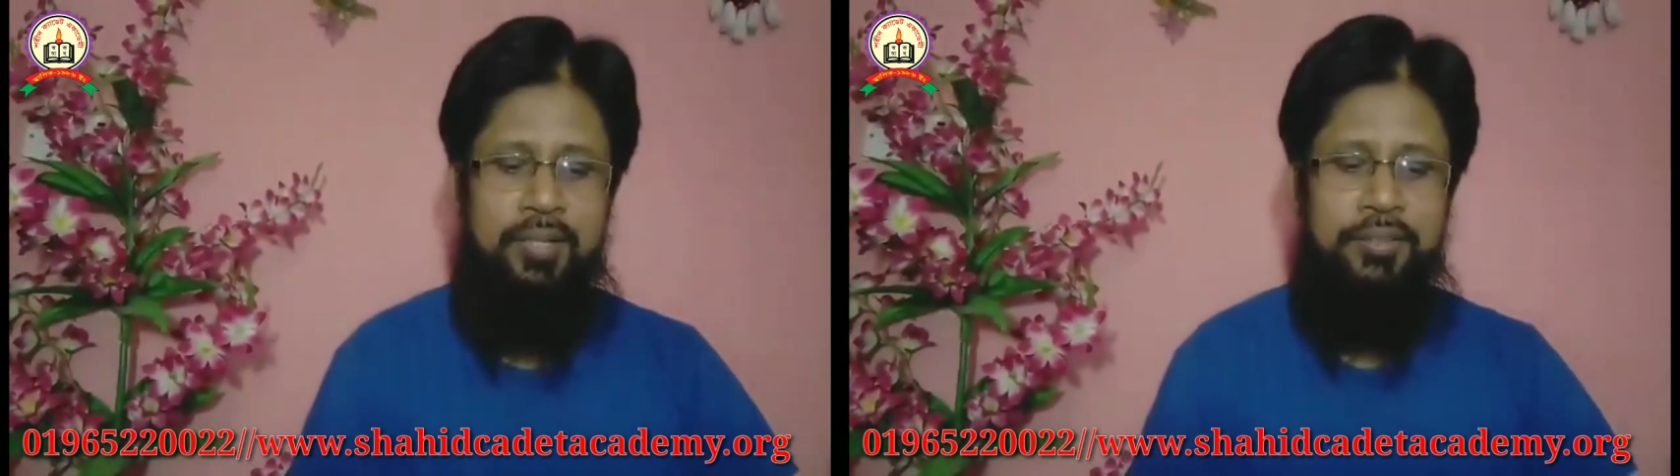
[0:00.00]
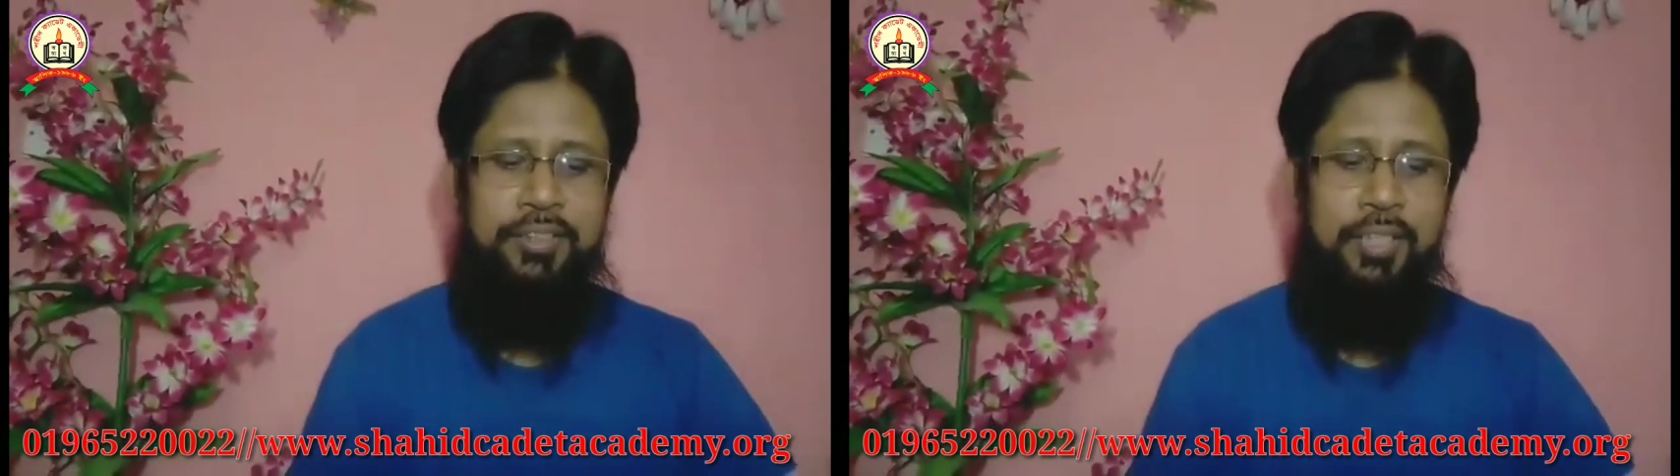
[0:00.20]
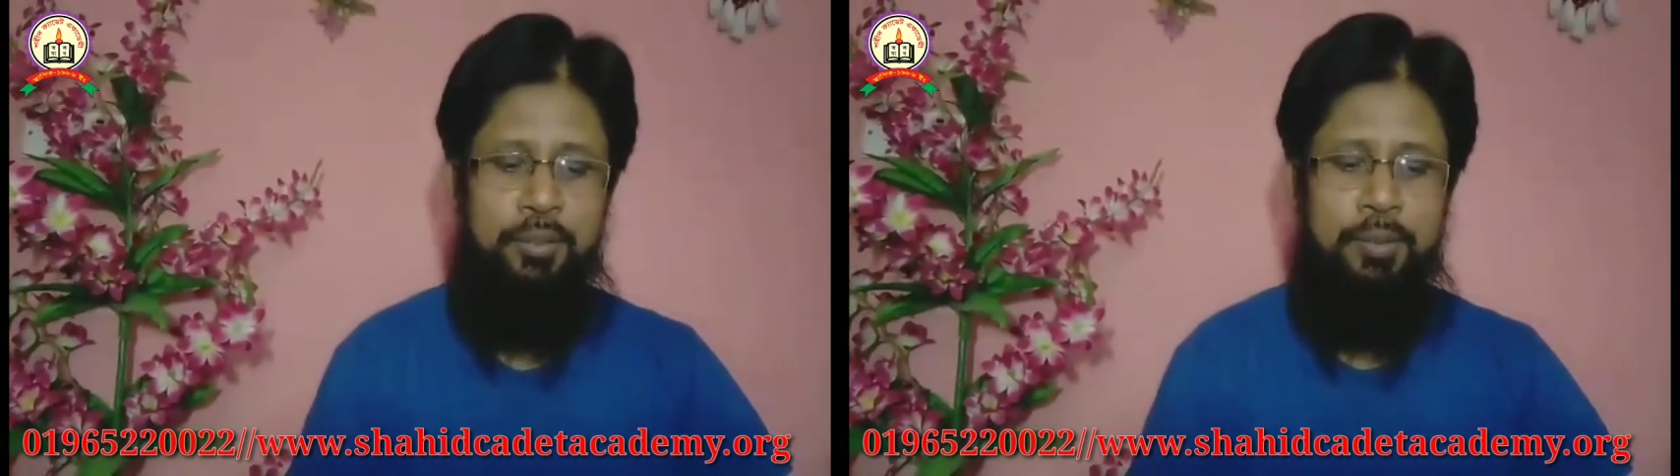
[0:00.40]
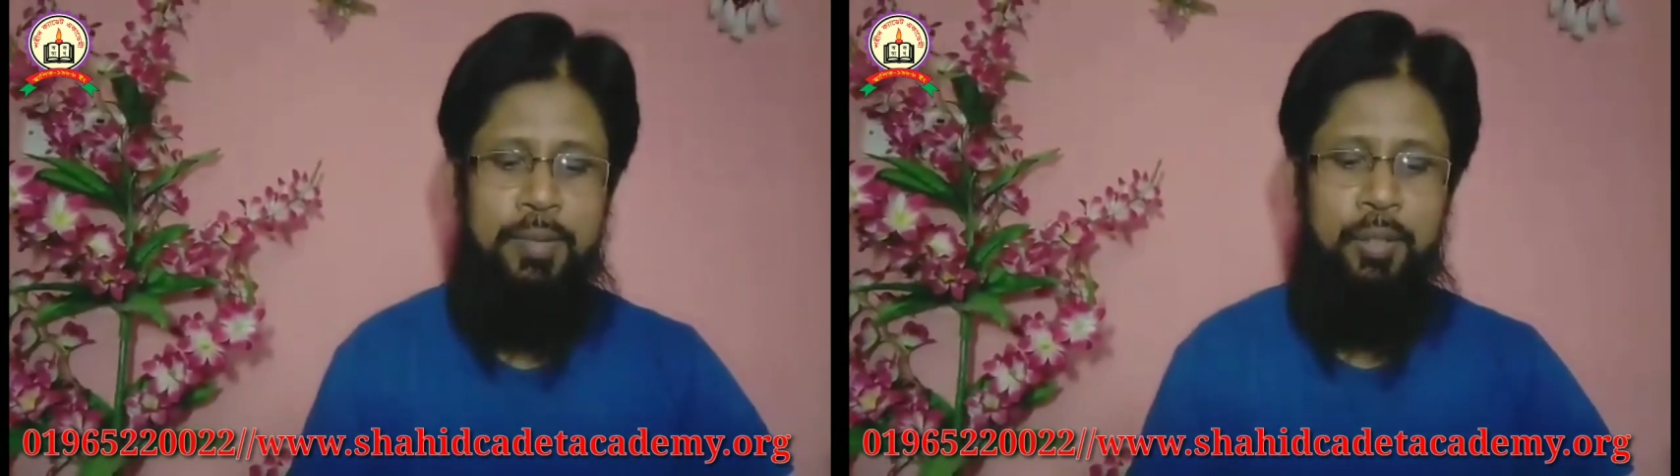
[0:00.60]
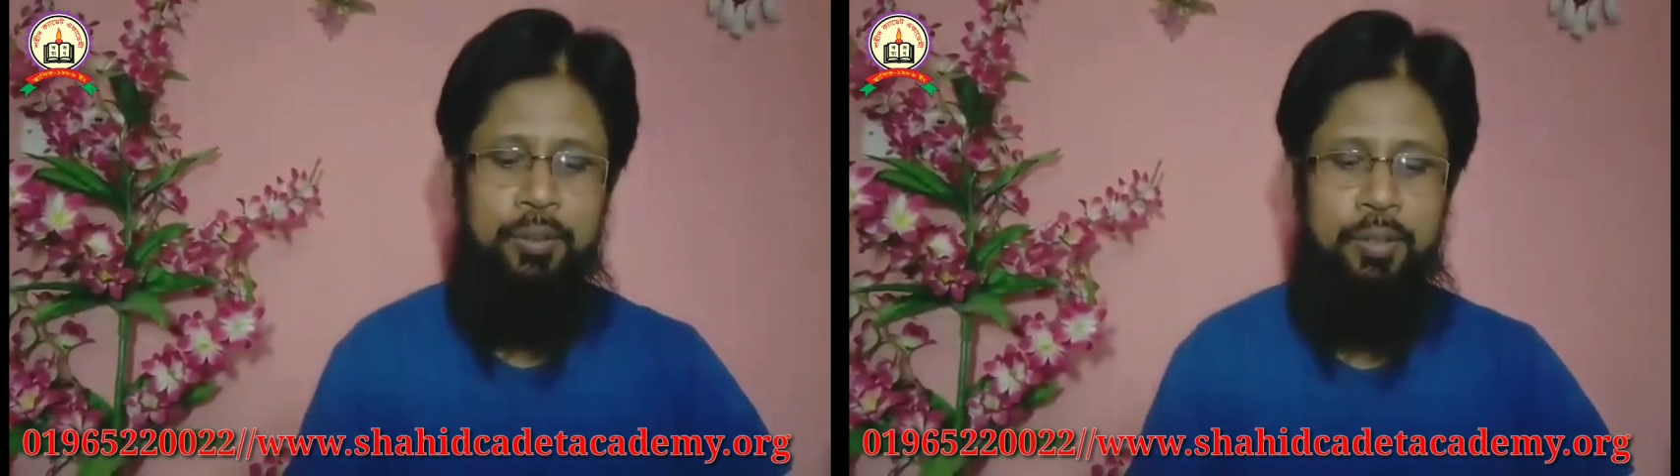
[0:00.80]
সেটা
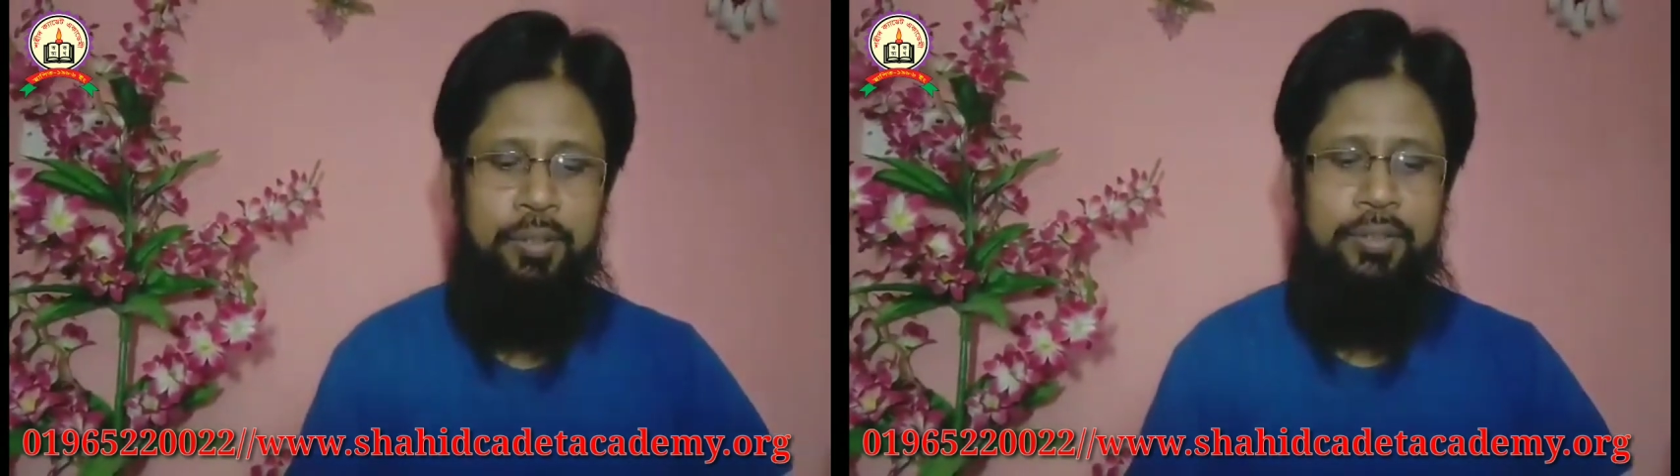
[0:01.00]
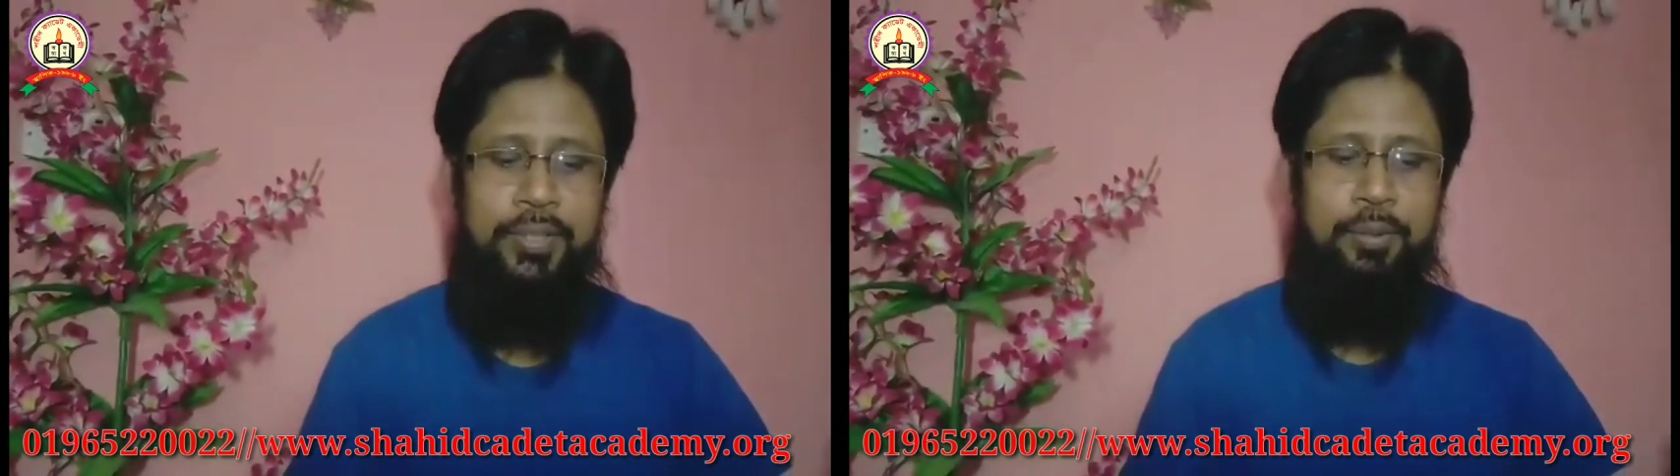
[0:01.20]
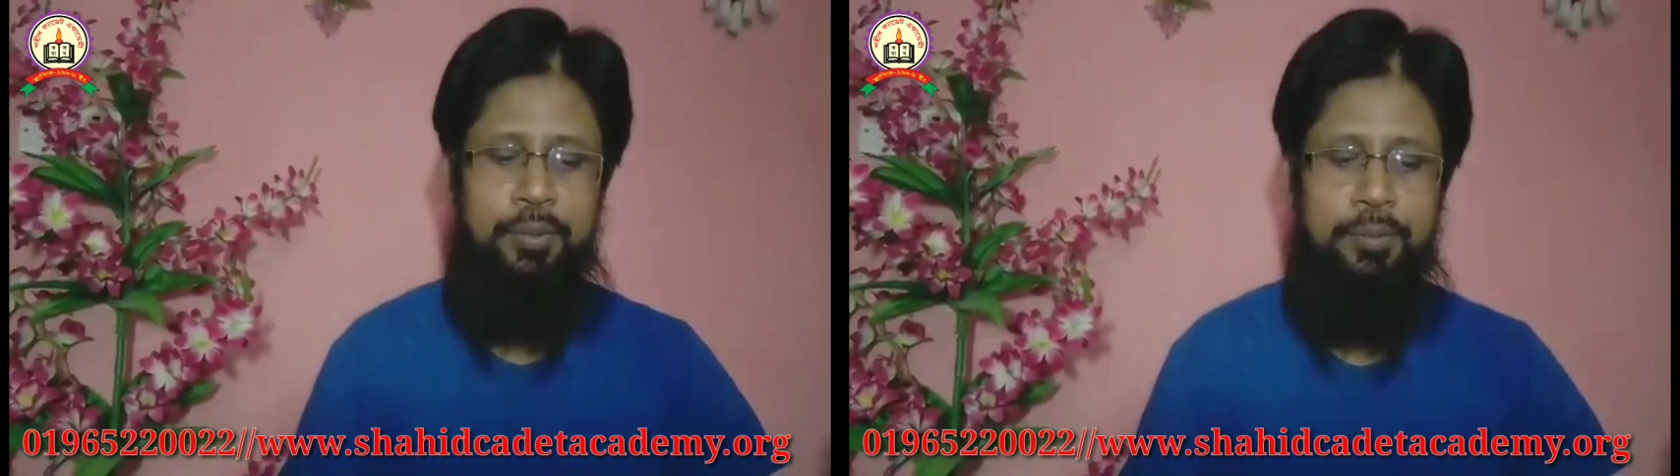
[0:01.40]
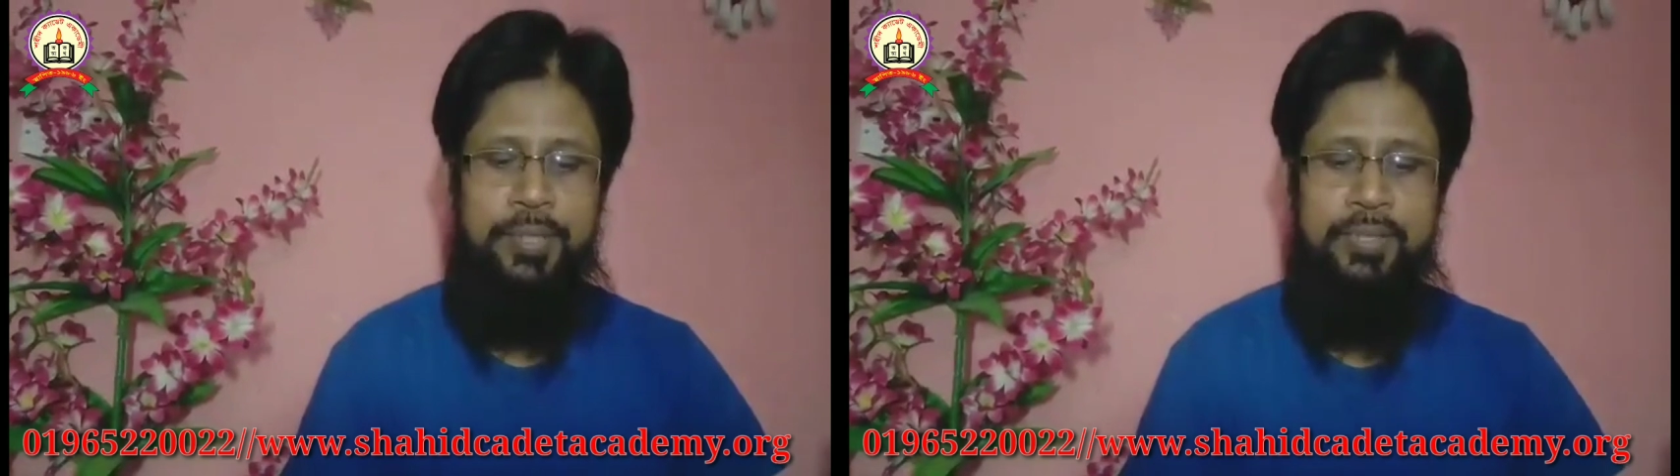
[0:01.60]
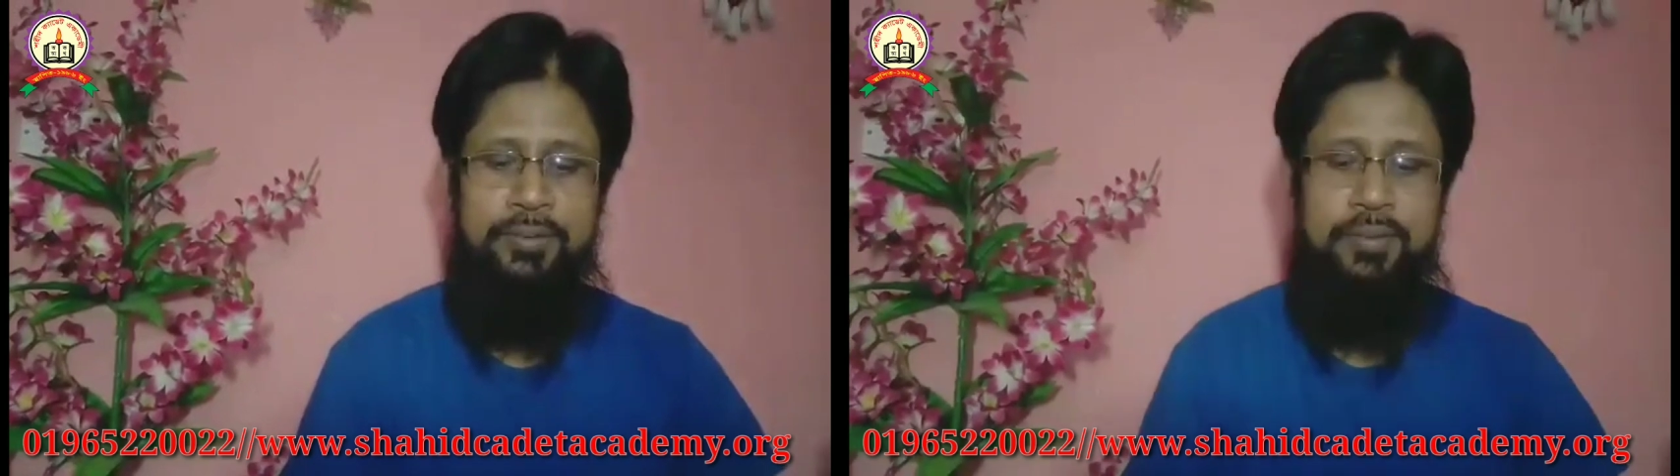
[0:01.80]
তোমরা ভালো করে অধ্যয়ন করবে